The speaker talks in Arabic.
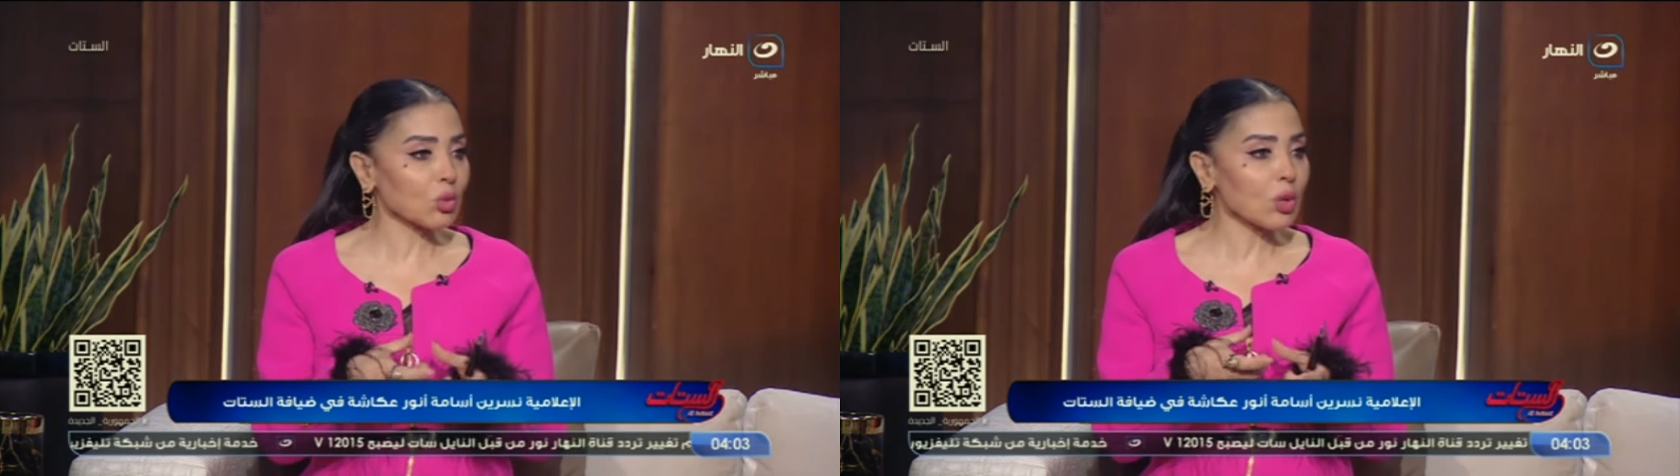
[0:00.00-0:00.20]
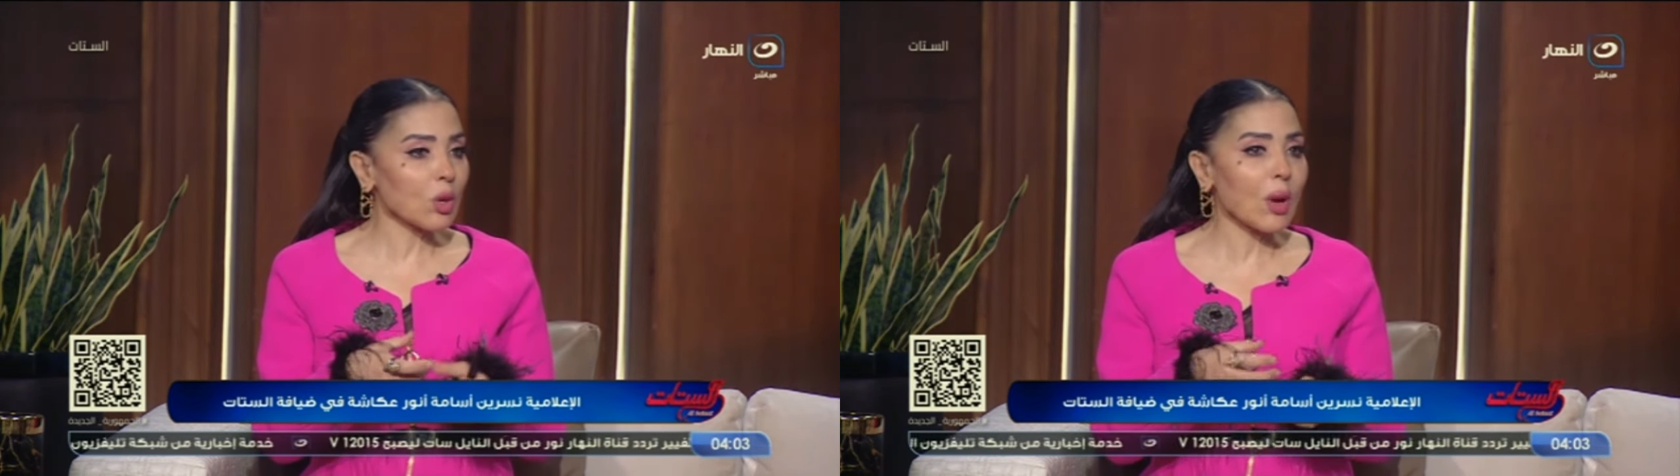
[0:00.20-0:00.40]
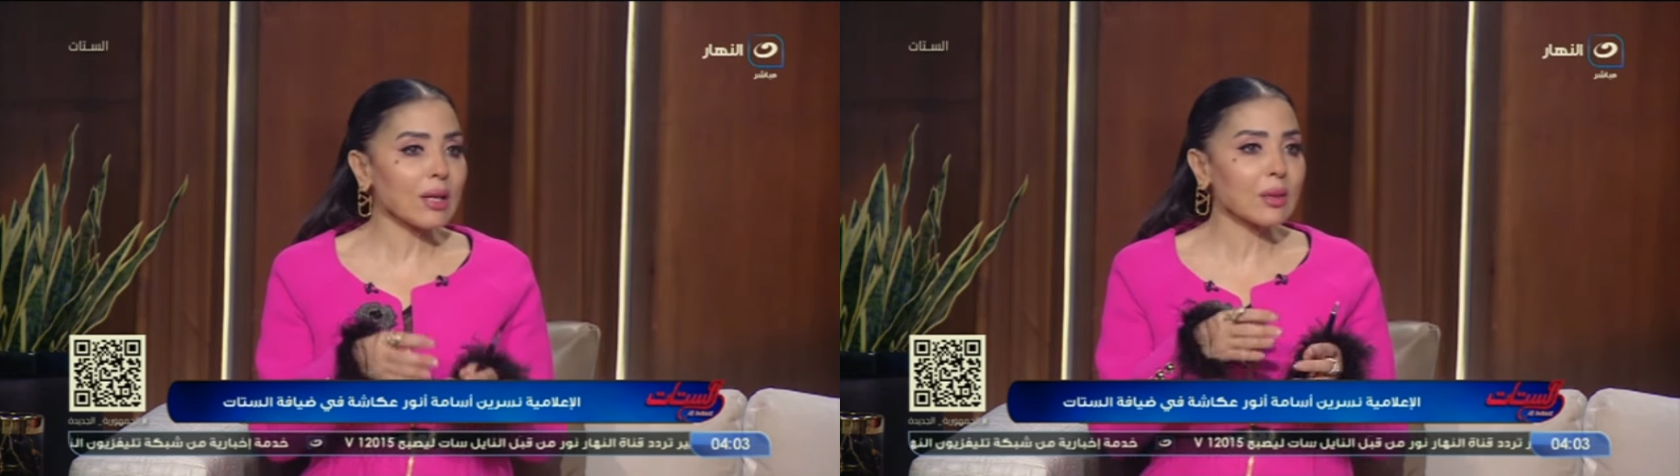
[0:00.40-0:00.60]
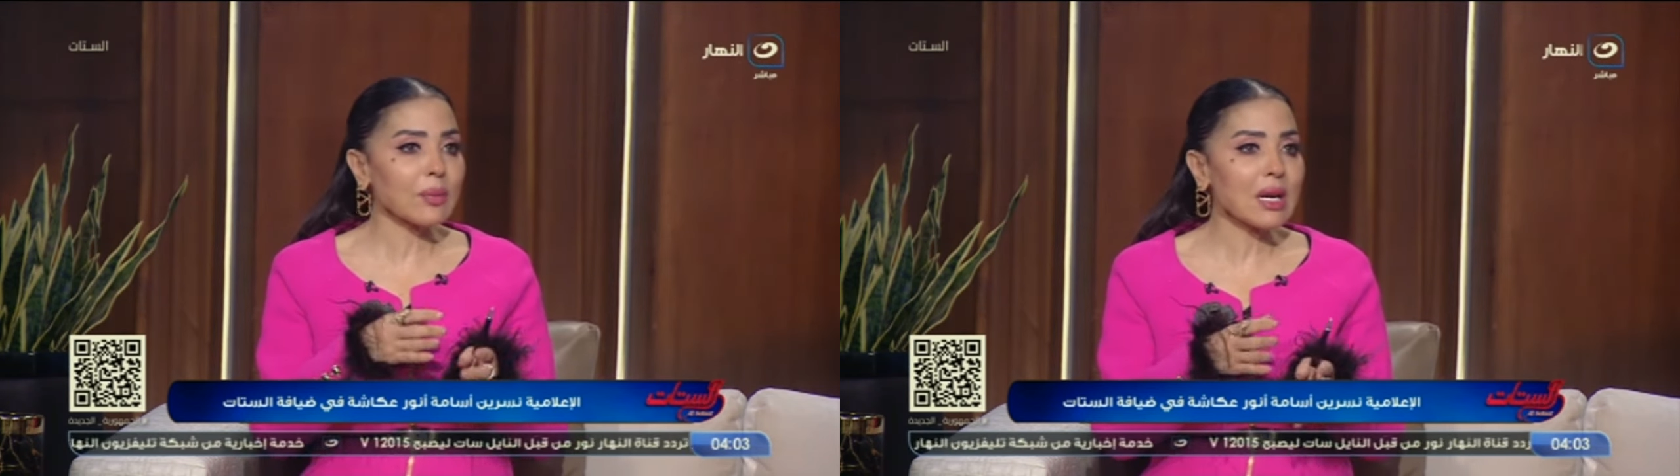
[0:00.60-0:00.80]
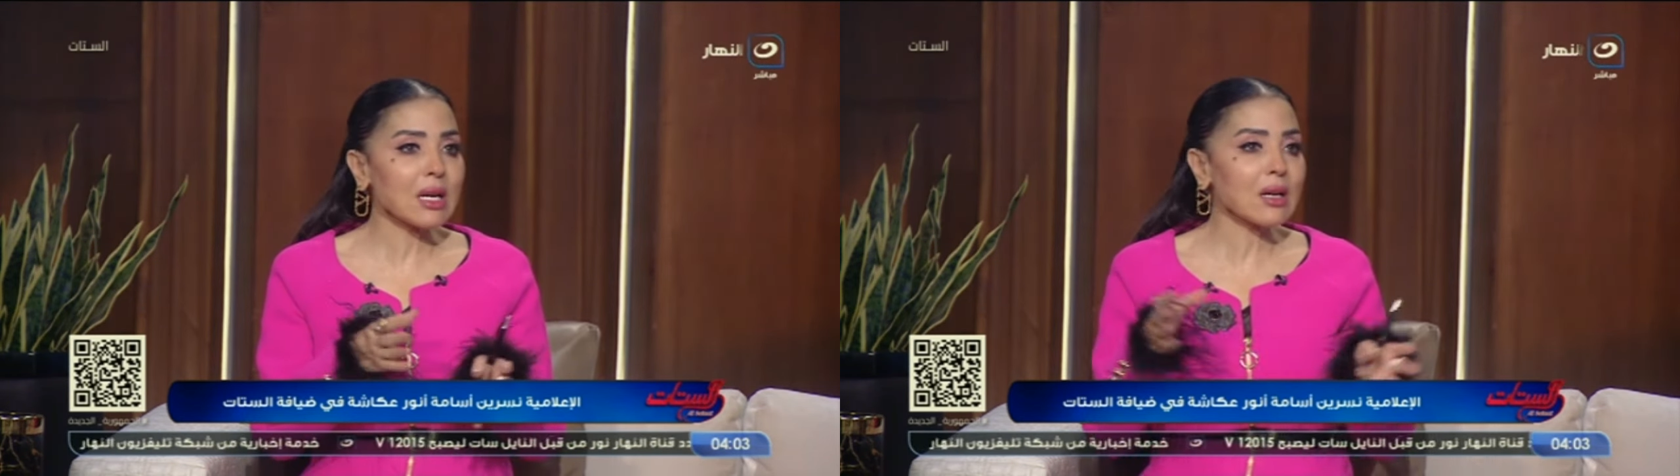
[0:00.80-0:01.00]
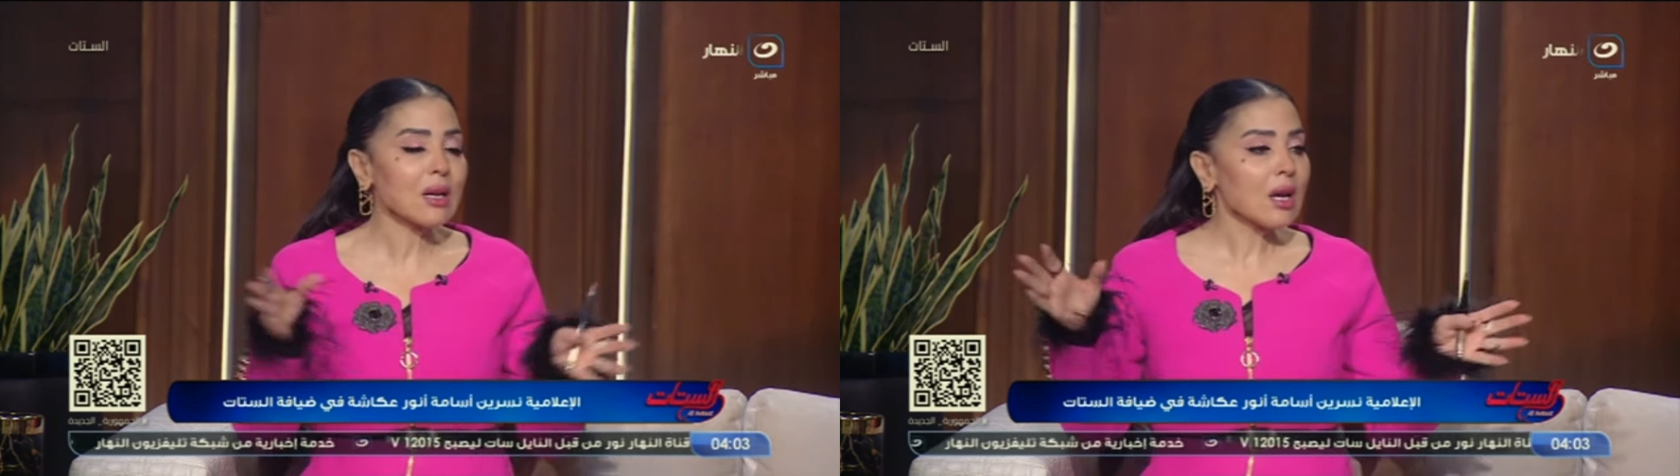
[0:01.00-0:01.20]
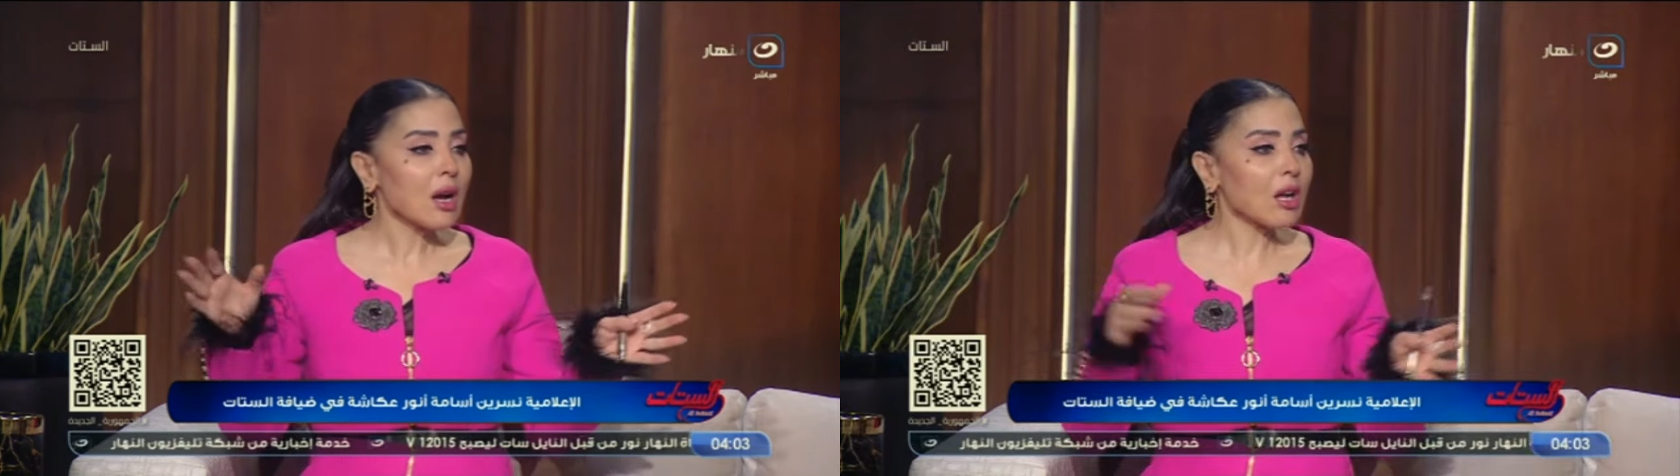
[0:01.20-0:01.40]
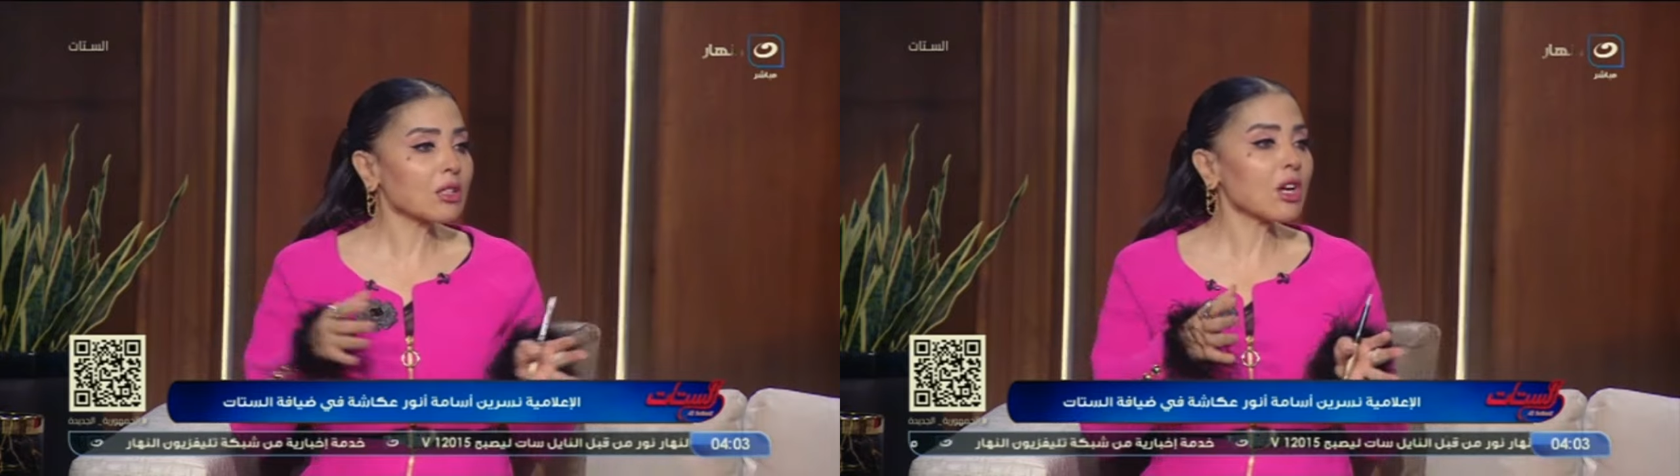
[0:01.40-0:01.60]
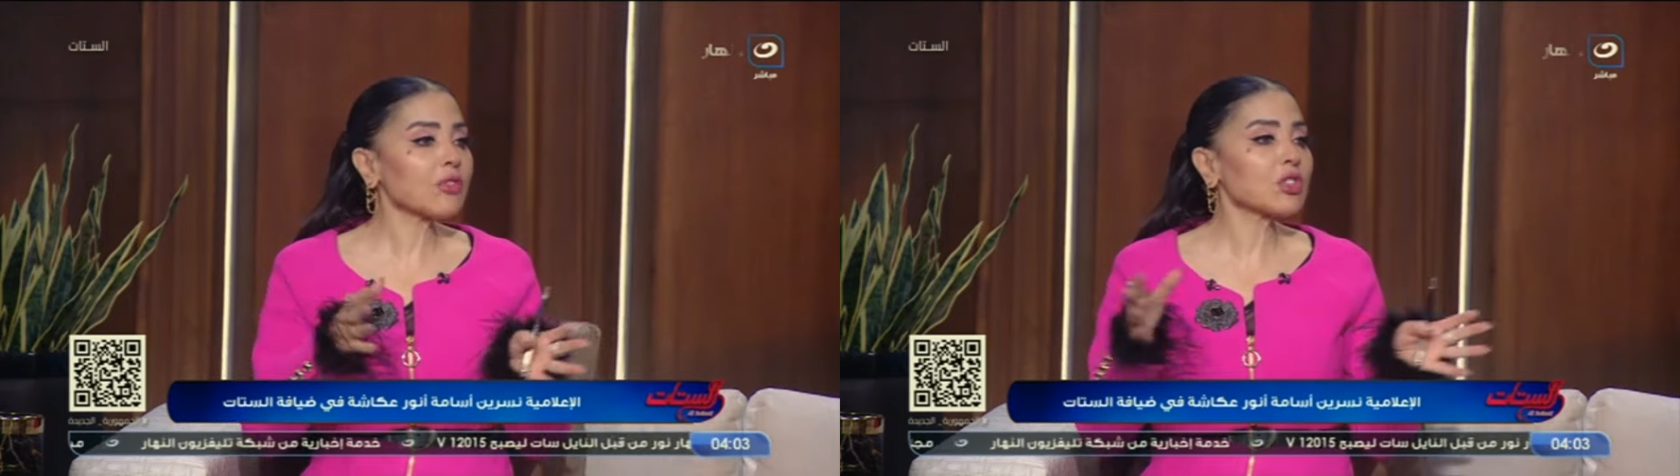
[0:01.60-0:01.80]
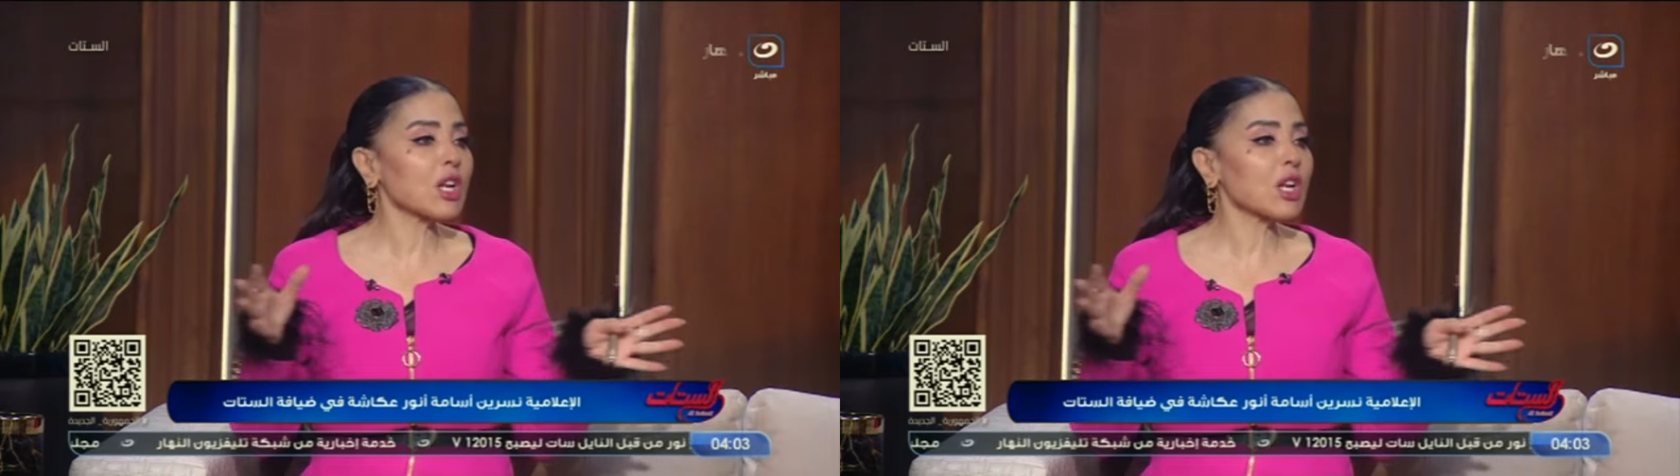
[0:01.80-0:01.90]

طول الوقت من اطياف